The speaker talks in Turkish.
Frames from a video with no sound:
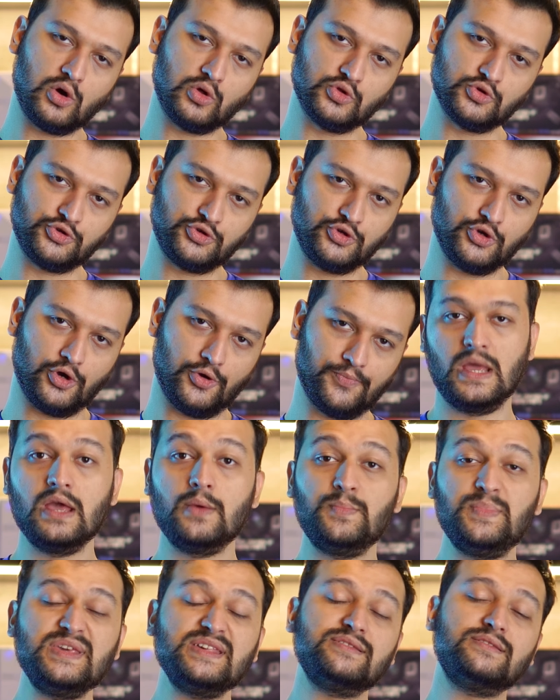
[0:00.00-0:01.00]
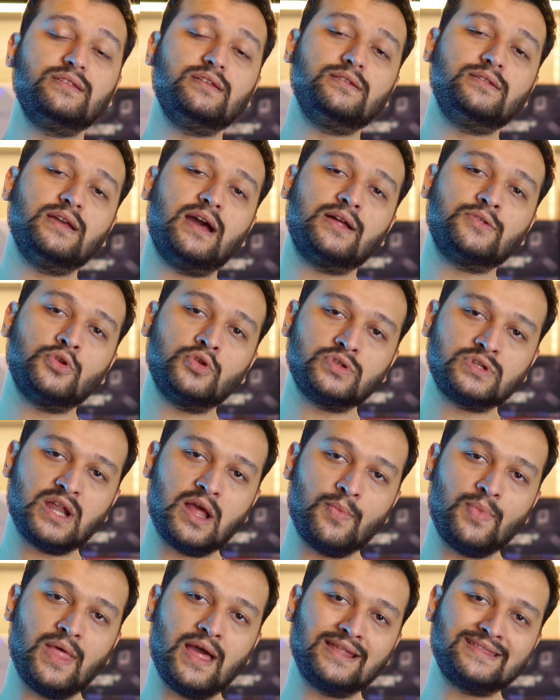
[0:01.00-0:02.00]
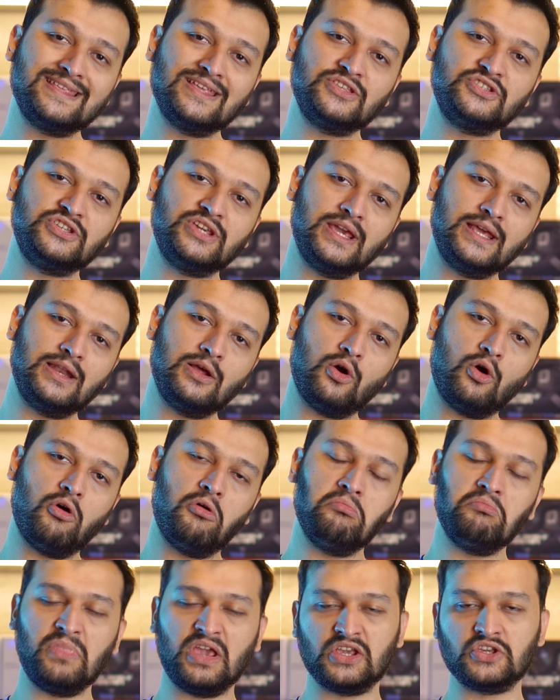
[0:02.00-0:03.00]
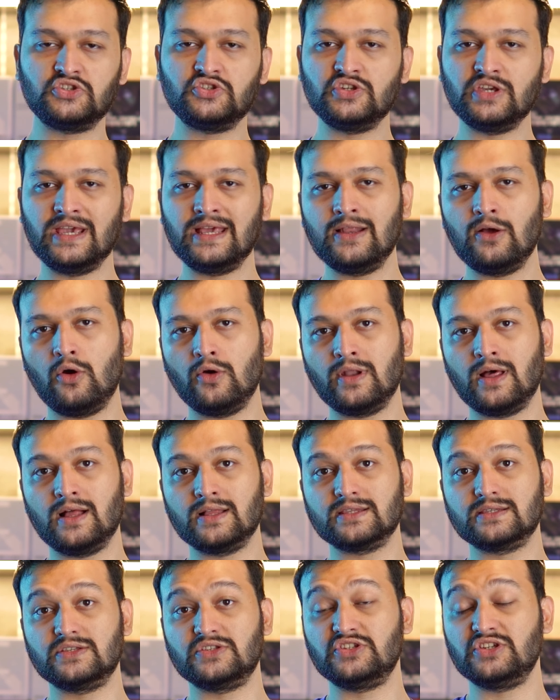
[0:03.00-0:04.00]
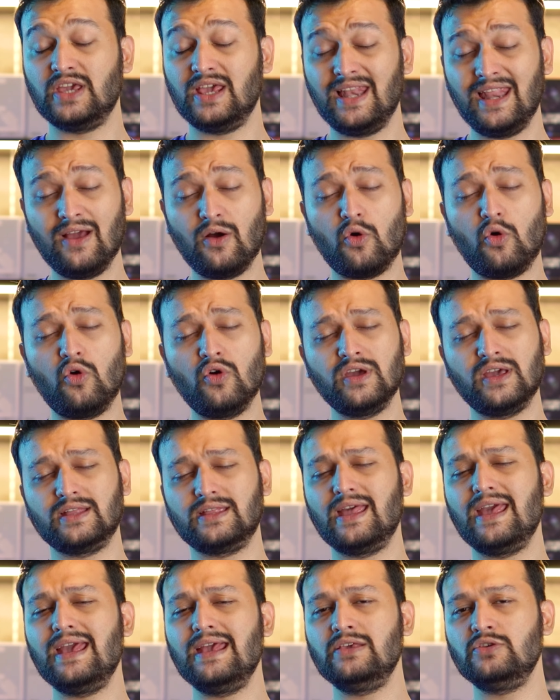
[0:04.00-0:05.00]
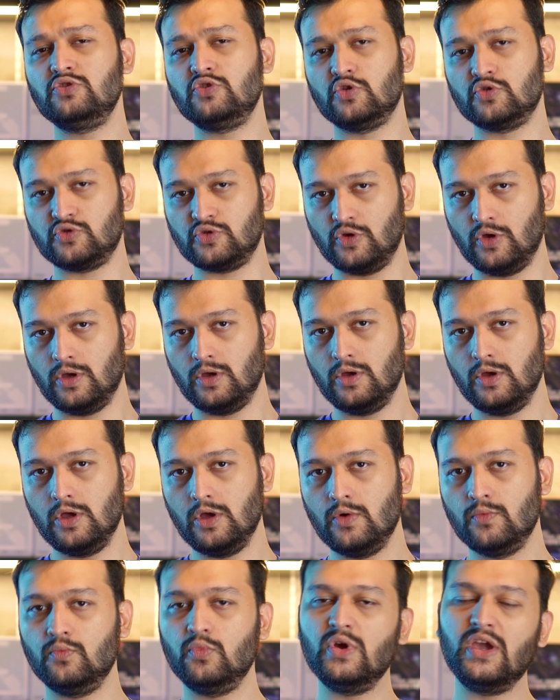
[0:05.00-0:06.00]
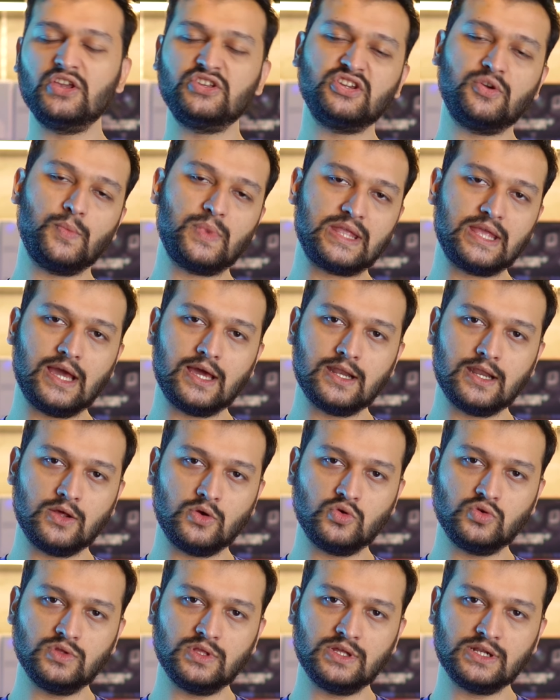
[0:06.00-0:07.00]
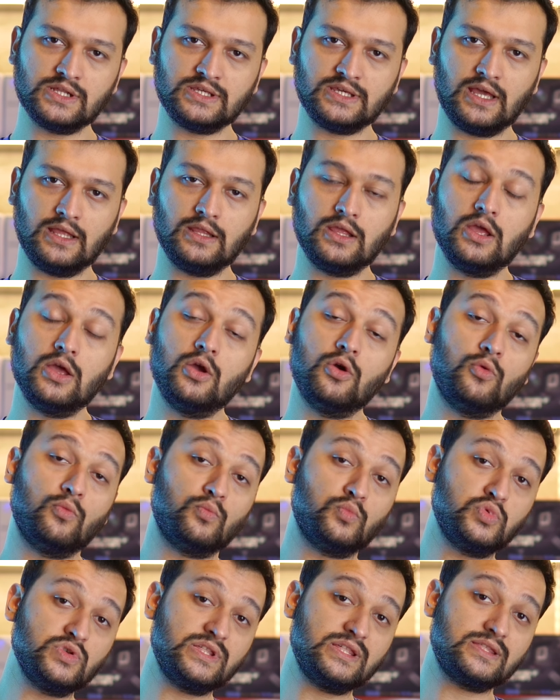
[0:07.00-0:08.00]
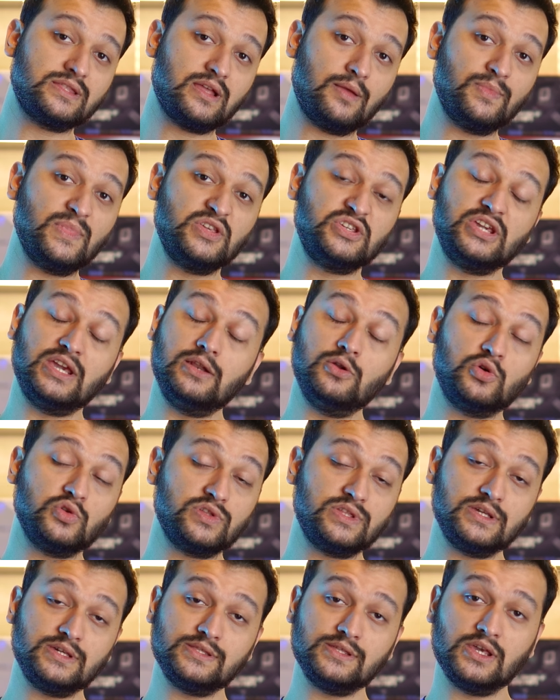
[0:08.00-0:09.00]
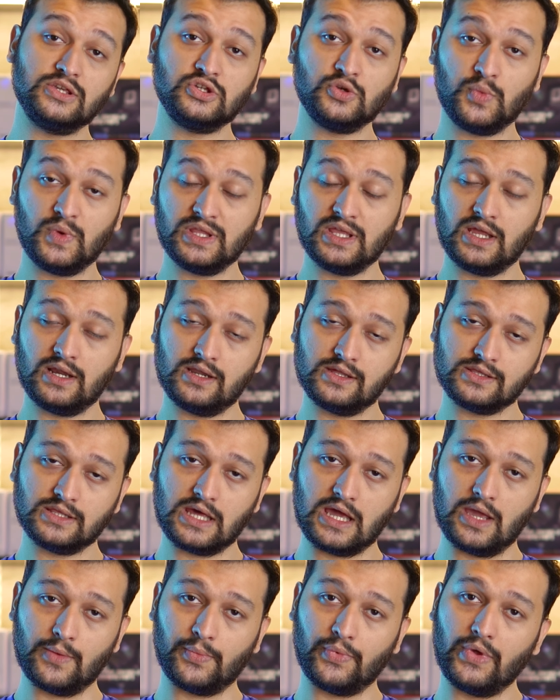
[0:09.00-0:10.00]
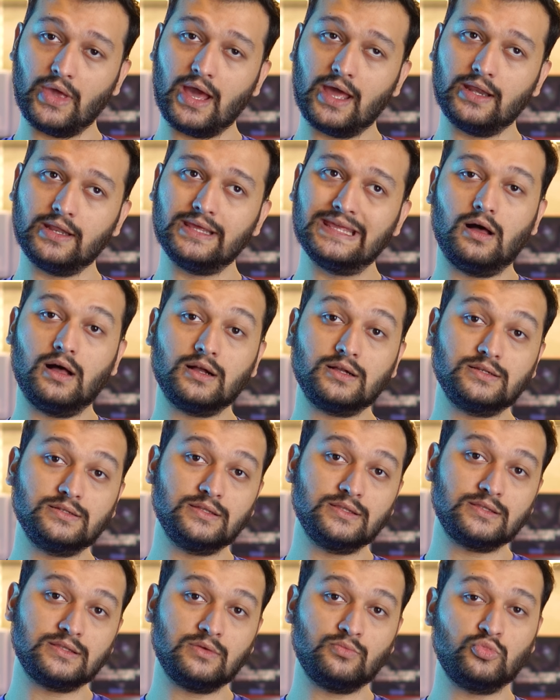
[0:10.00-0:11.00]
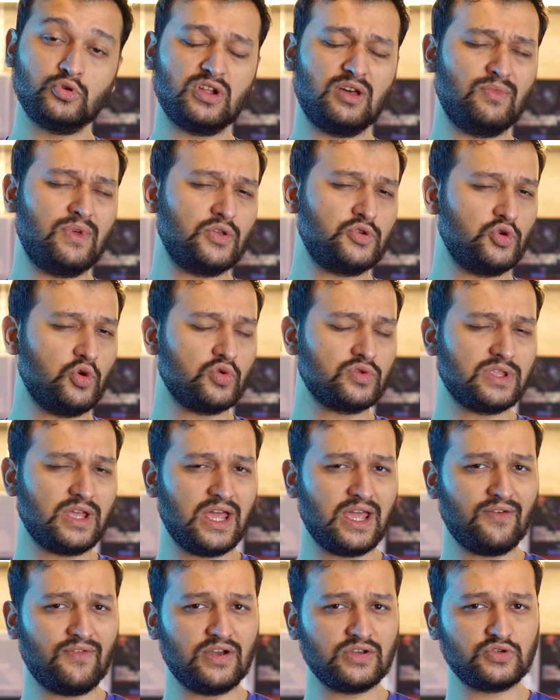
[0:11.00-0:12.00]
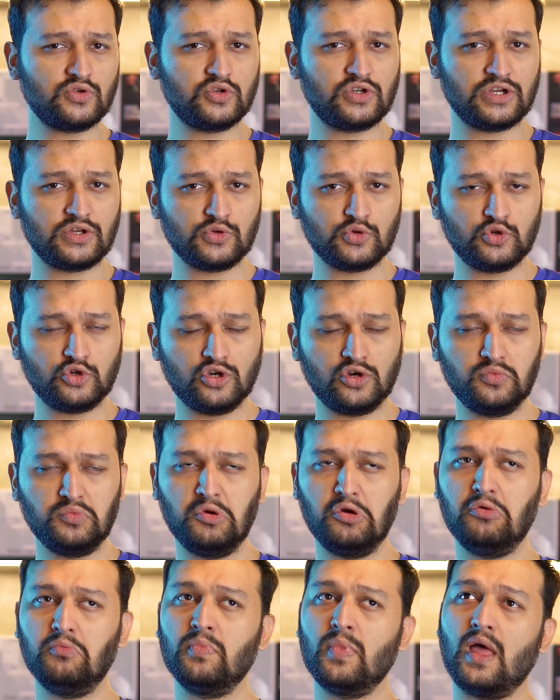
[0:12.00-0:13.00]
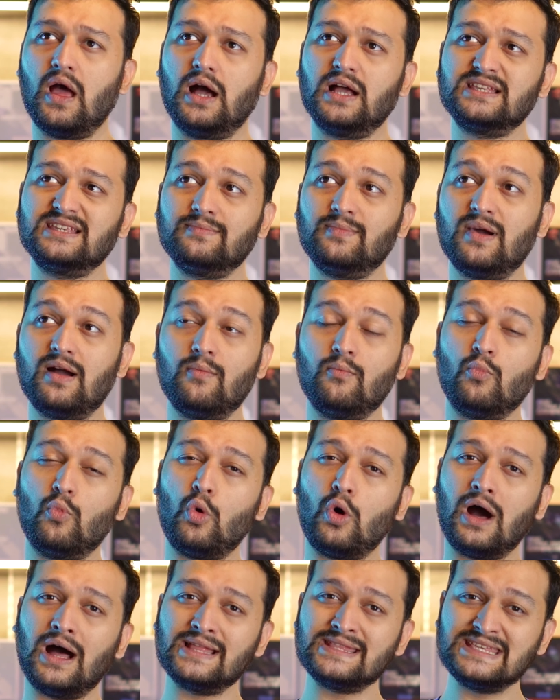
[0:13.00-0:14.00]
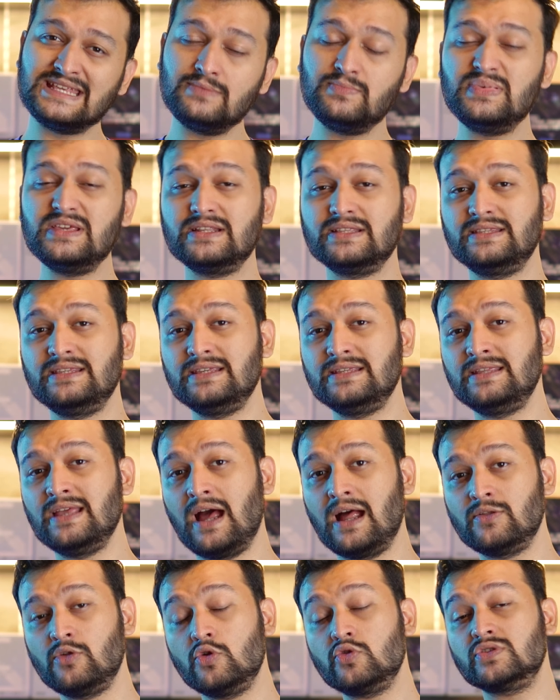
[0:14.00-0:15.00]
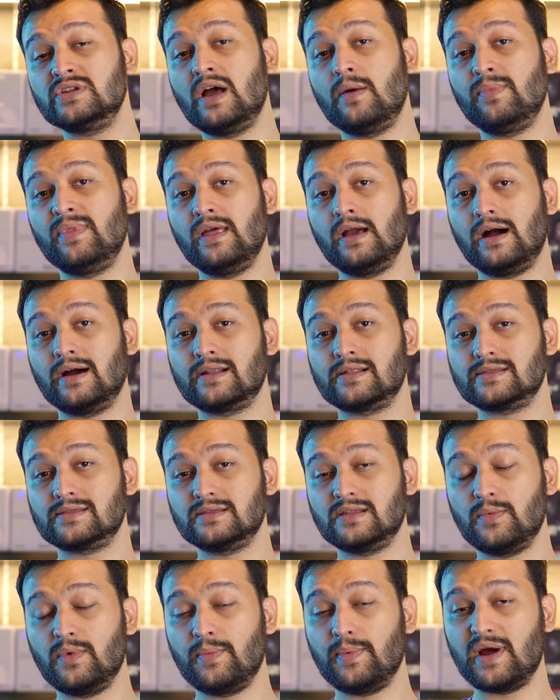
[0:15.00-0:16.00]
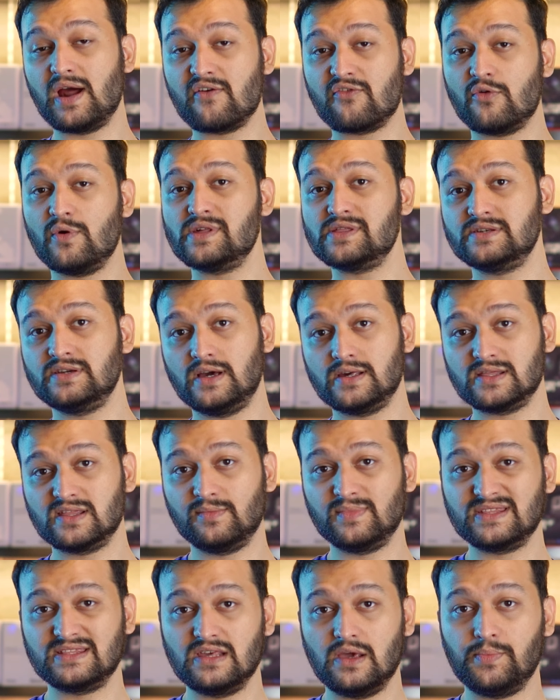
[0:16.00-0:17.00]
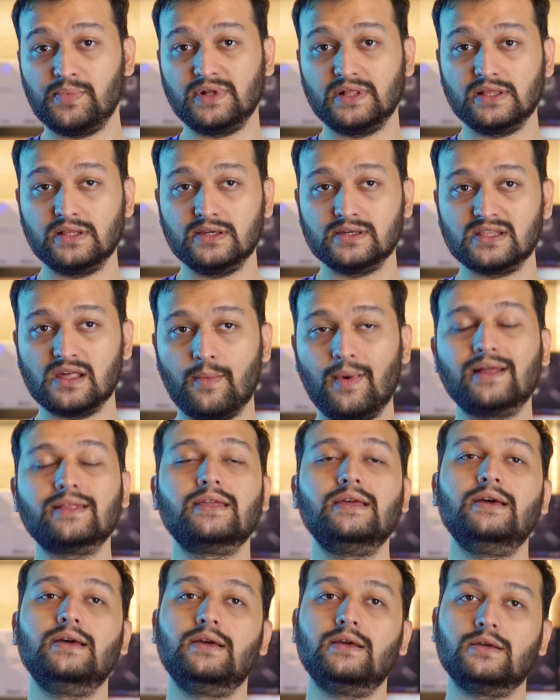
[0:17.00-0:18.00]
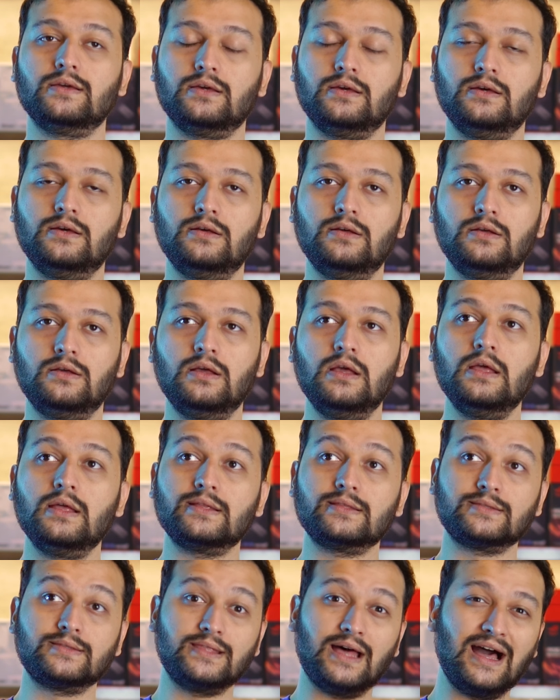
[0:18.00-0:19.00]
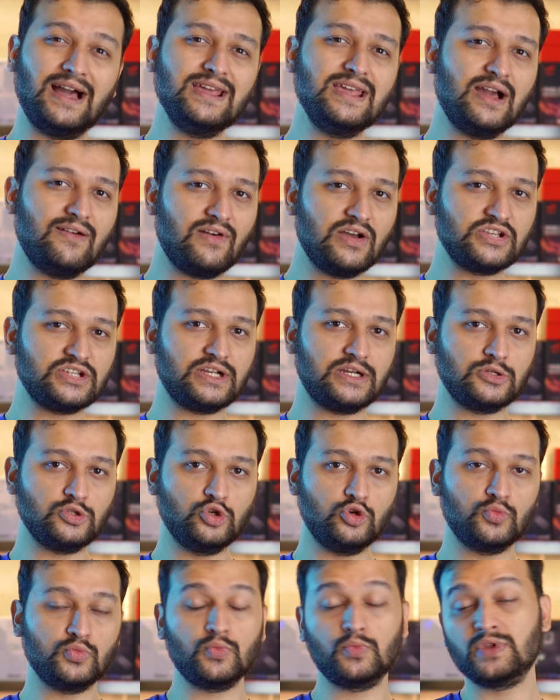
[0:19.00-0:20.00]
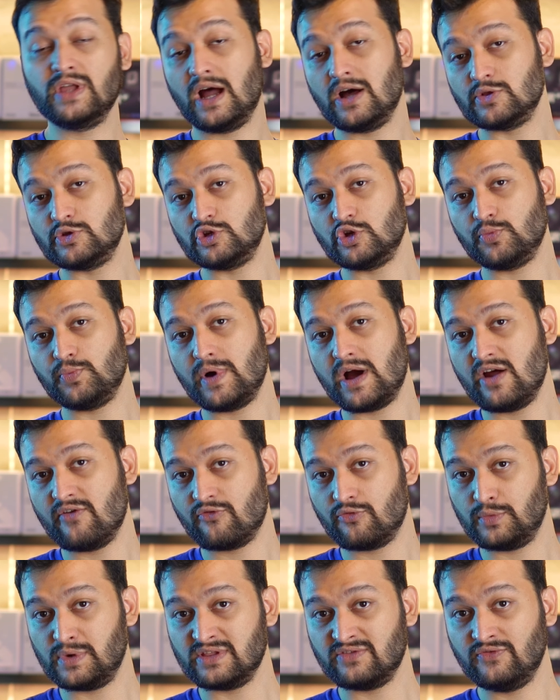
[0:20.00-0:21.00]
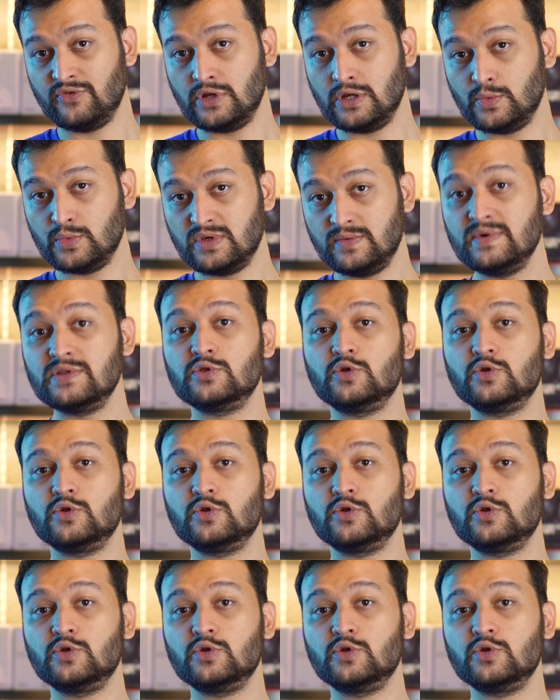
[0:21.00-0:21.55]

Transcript: oluşuyor. Biz DDR4 RAM'lerde CL15, CL16, CL17 en kötü bu gecikme değerlerini kullanırken bu sistemde CL38 gecikme değerine sahip. Yani aklınızda bu RAM'den çok daha yavaş çalışıyor mu? Acaba muadil bir DDR4 RAM'le arasında bir performans kıyaslaması yapıldığı zaman e, daha yavaş kalıyor mu, daha düşük performans veriyor mu gibi